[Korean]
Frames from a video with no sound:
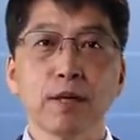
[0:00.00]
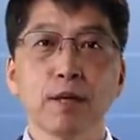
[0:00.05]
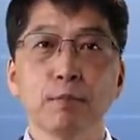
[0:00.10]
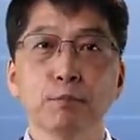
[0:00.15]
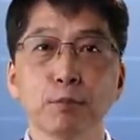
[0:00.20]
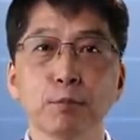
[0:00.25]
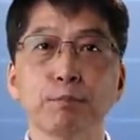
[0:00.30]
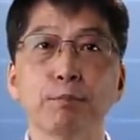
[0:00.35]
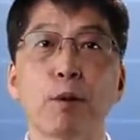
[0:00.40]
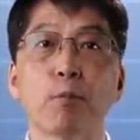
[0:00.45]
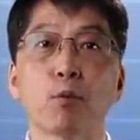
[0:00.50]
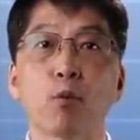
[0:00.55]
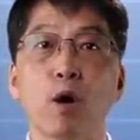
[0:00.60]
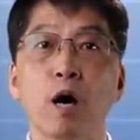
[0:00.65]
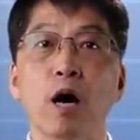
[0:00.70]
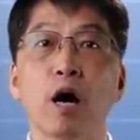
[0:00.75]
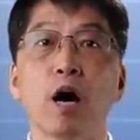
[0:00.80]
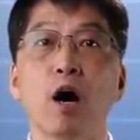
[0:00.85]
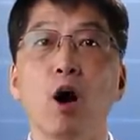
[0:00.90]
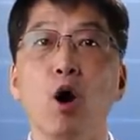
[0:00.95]

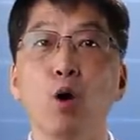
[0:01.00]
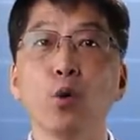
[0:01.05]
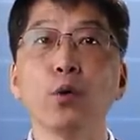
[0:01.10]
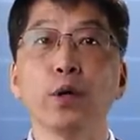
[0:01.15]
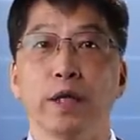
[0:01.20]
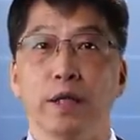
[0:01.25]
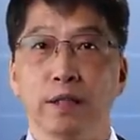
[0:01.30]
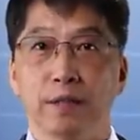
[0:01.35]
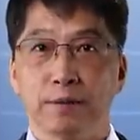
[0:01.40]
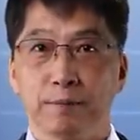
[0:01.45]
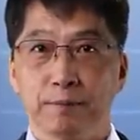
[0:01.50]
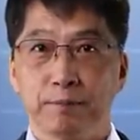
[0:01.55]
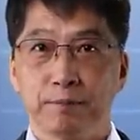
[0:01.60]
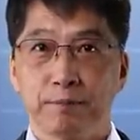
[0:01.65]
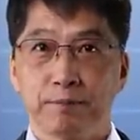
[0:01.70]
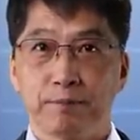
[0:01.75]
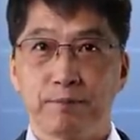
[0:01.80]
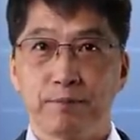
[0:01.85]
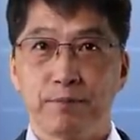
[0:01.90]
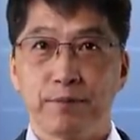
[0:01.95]
문법과 어휘,
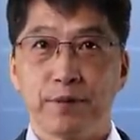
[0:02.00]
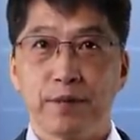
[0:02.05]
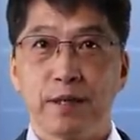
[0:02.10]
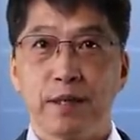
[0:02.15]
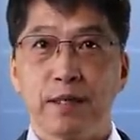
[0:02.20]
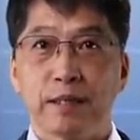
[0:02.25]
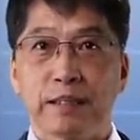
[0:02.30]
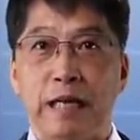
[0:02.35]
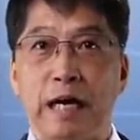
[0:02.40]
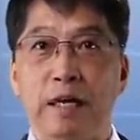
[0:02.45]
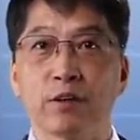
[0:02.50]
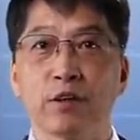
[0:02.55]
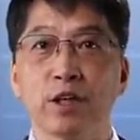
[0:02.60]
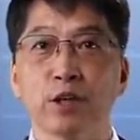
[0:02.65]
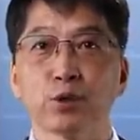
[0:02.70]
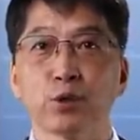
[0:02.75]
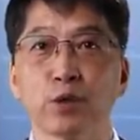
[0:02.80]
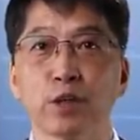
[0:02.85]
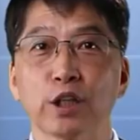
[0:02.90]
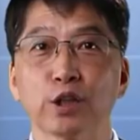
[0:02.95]
단어의
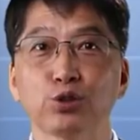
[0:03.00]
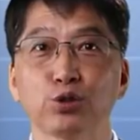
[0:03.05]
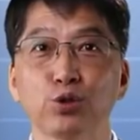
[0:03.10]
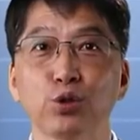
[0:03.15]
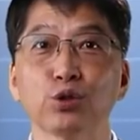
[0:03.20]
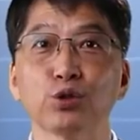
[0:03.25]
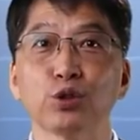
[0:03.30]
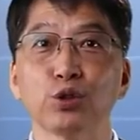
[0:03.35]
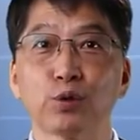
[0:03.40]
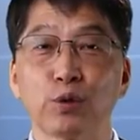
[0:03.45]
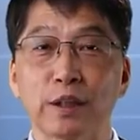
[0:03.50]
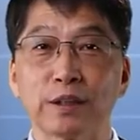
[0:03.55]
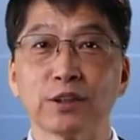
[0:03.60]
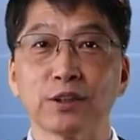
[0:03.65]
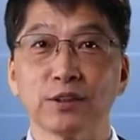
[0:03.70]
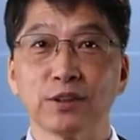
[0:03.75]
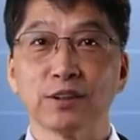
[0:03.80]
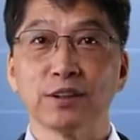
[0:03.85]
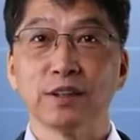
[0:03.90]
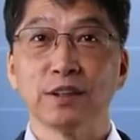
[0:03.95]
소리가 줄어드는
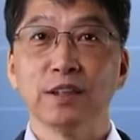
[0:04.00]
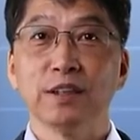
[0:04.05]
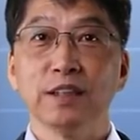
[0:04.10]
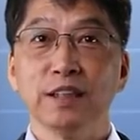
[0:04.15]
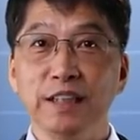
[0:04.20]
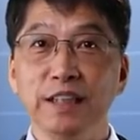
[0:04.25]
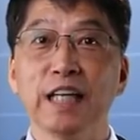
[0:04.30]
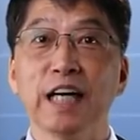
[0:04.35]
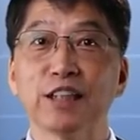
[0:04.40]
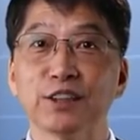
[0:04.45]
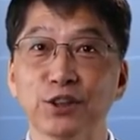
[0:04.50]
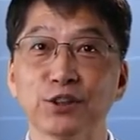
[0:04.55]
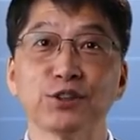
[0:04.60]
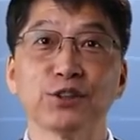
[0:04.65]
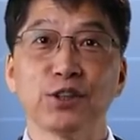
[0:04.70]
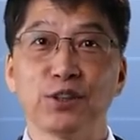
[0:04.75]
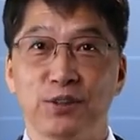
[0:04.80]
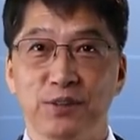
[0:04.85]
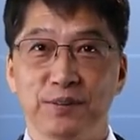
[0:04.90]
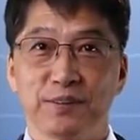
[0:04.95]
과정을
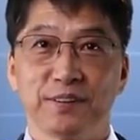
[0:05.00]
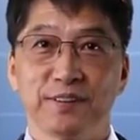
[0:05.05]
이해하셨죠?